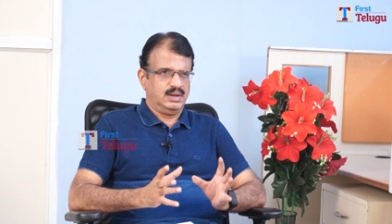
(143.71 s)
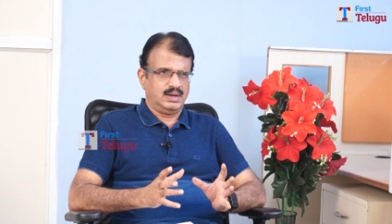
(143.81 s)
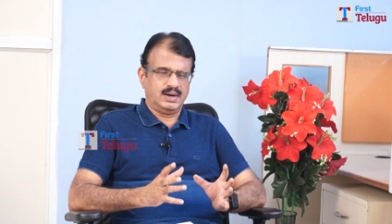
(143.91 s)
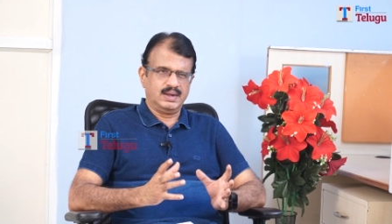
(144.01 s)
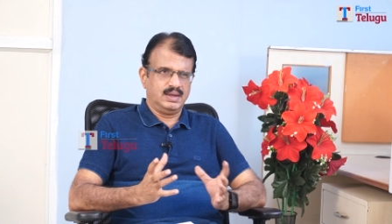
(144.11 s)

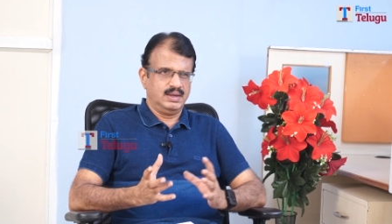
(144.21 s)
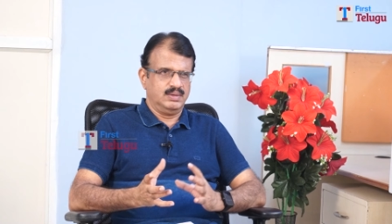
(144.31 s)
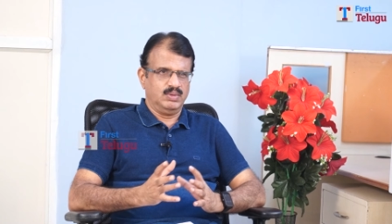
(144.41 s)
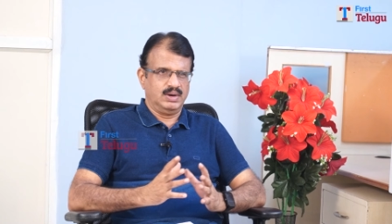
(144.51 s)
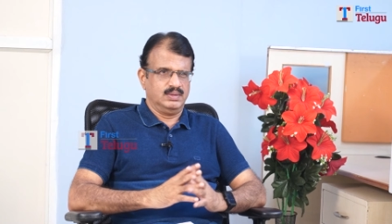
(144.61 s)
అక్కడికి
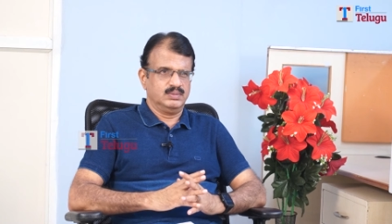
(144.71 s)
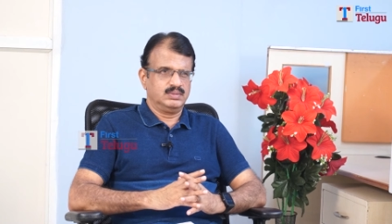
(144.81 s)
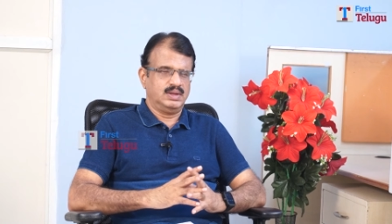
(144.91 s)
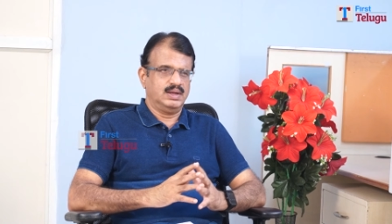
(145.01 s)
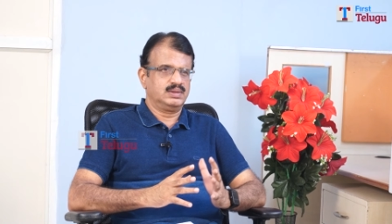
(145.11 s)
ఇవ్వలేదు
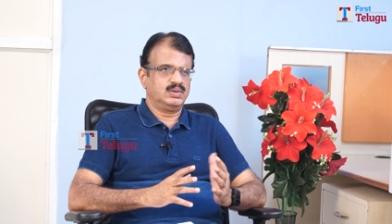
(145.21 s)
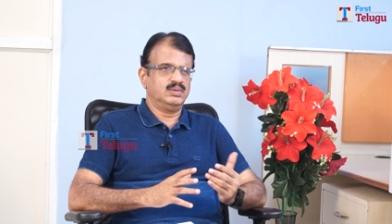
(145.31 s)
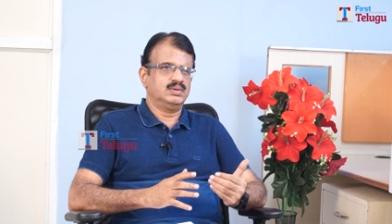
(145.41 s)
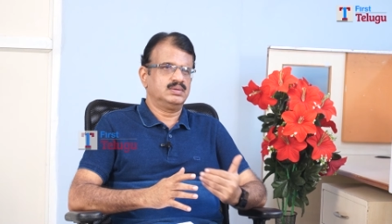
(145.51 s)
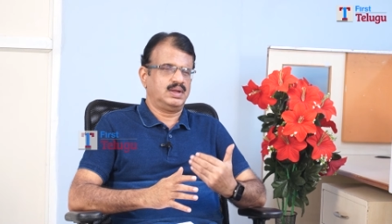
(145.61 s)
దాంతో
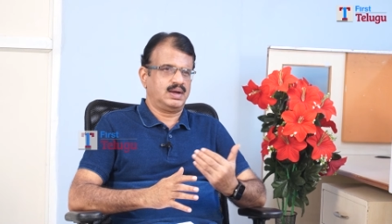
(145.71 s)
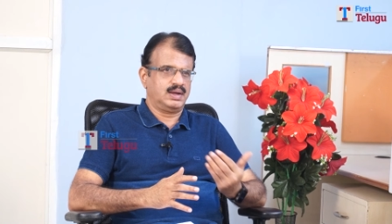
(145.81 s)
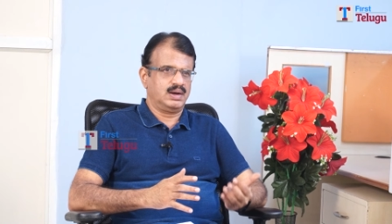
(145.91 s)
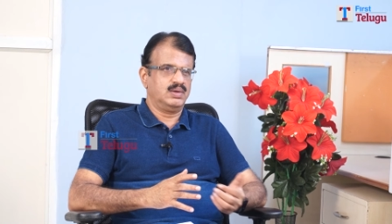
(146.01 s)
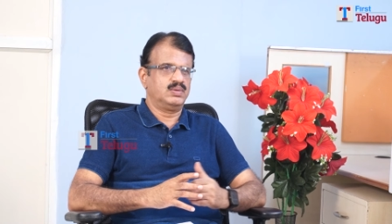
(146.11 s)

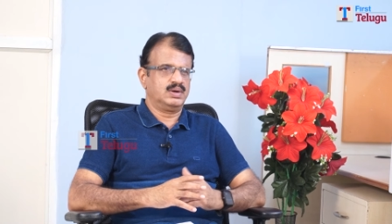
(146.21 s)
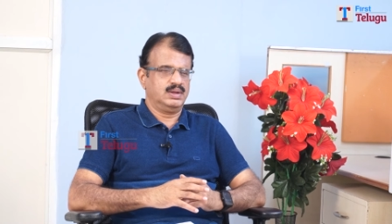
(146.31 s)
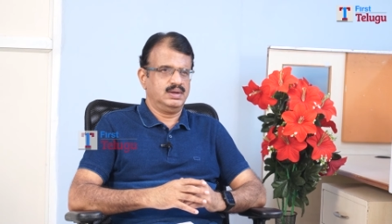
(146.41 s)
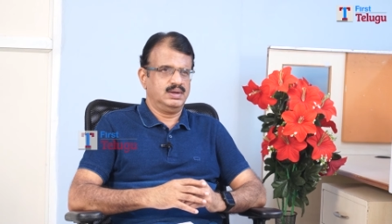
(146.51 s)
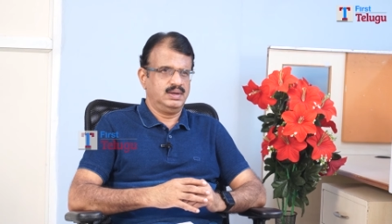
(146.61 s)
దగ్గరలో ఉన్న
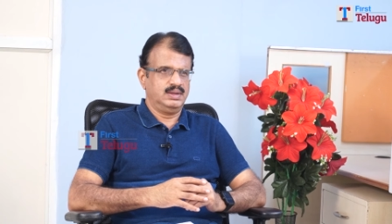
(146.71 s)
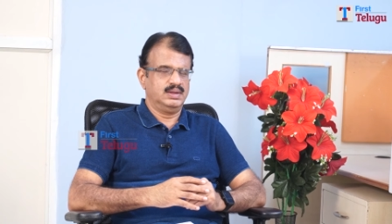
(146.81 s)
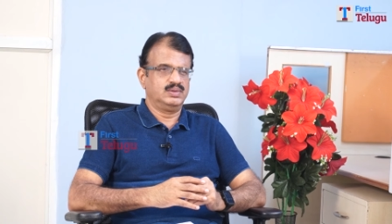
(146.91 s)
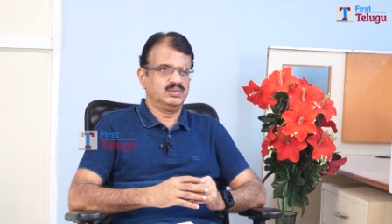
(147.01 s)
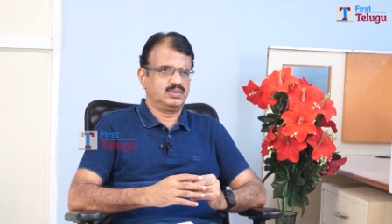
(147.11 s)

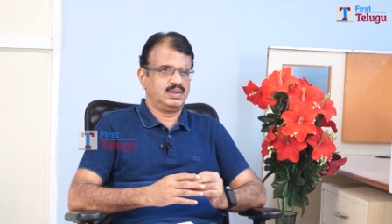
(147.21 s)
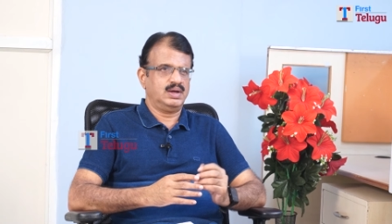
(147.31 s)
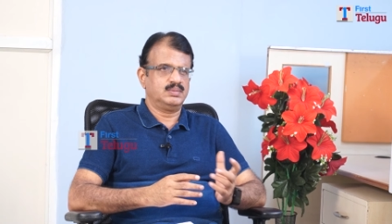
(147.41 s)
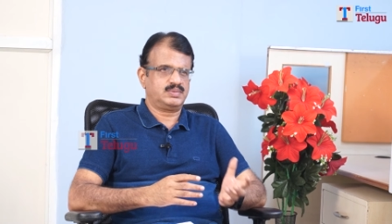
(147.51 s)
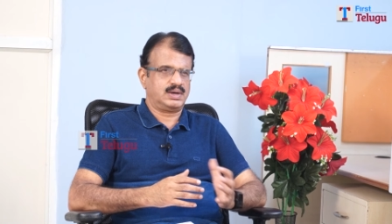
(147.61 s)
ఏదని చూస్తే
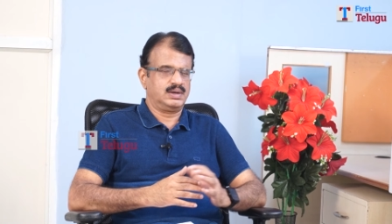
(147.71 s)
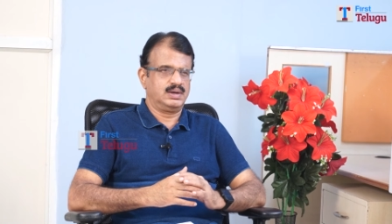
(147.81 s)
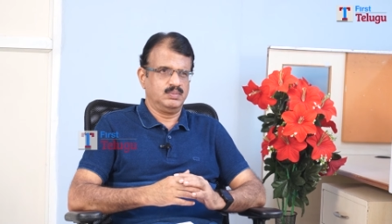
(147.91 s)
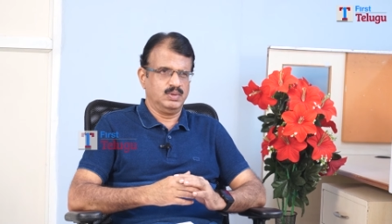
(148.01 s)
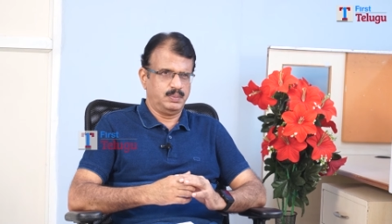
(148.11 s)

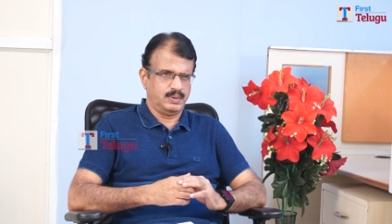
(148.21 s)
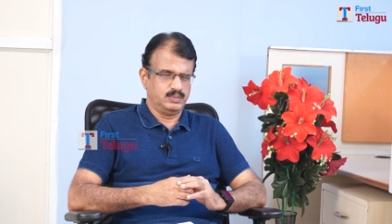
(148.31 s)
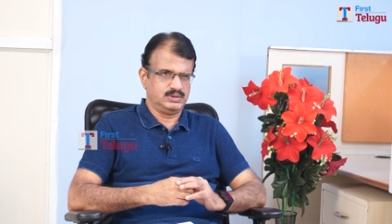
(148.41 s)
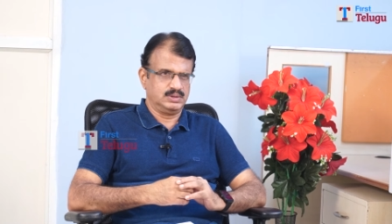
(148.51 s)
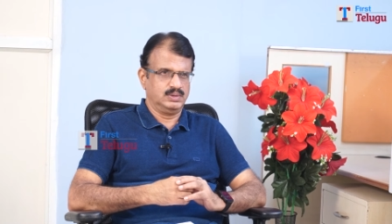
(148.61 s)
ఆమ్స్టర్డ్యామ్లో
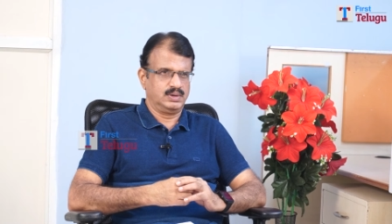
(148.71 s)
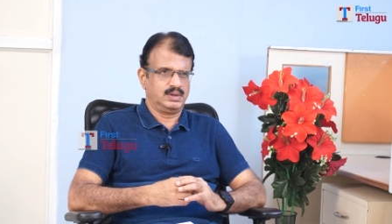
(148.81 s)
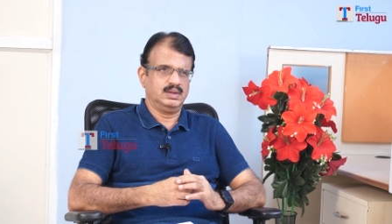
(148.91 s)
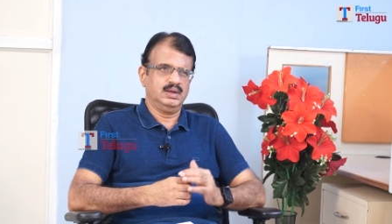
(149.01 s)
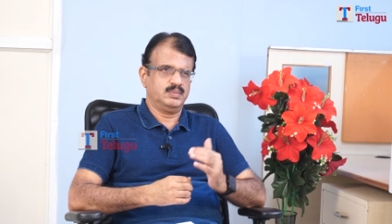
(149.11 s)
పర్మిషన్
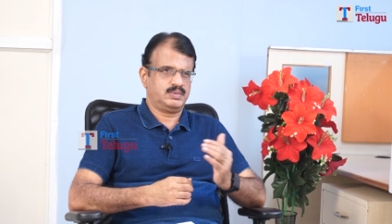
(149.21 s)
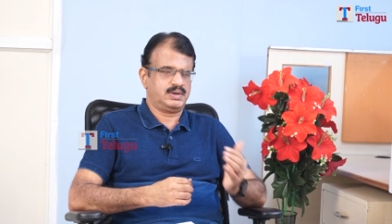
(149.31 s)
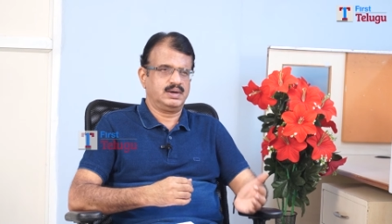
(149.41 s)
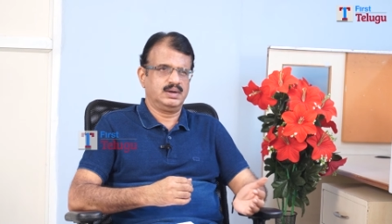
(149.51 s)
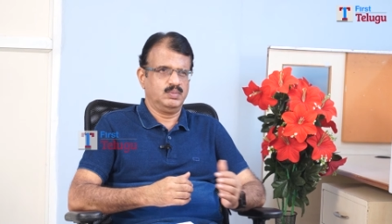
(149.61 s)
దొరికింది
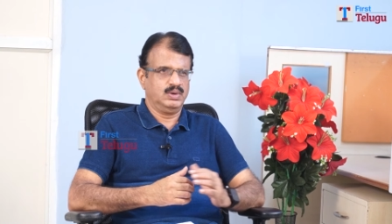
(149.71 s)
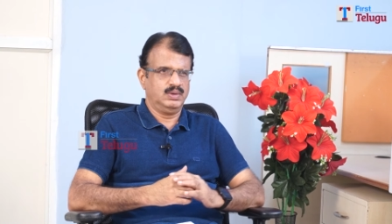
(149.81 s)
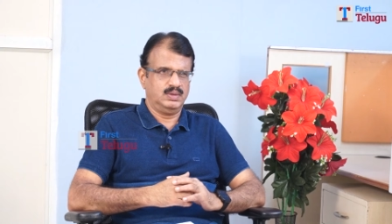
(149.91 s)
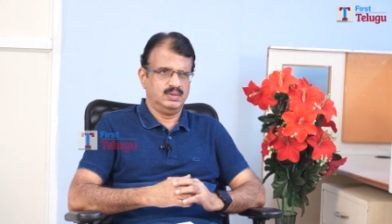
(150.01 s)
ఆమ్స్టర్డ్యామ్లో